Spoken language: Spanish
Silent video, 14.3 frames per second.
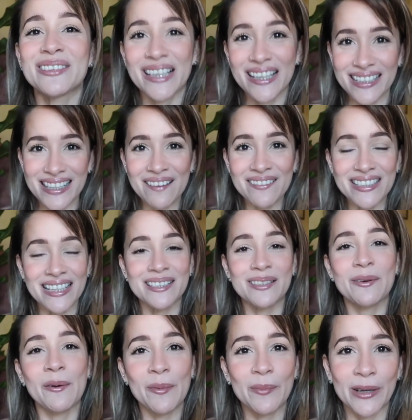Ustedes saben, si es
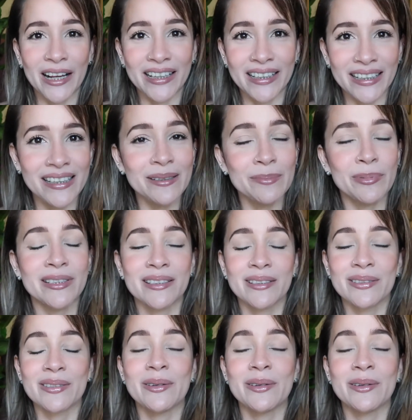nuevo por aquí, pues no